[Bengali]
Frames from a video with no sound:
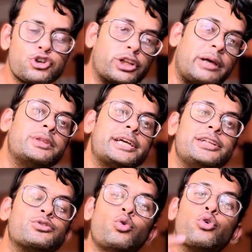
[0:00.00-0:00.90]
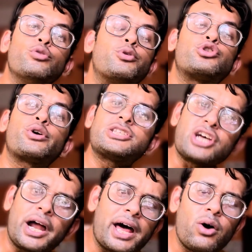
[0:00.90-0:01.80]
শতাব্দী কিন্তু অনুব্রতকে
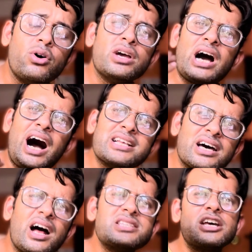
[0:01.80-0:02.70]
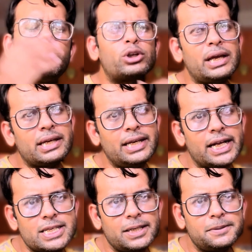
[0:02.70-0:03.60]
ছাড়াও হাজার হাজার ভোটে
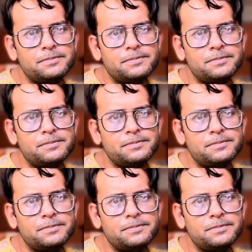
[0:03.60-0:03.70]
এগিয়ে আছে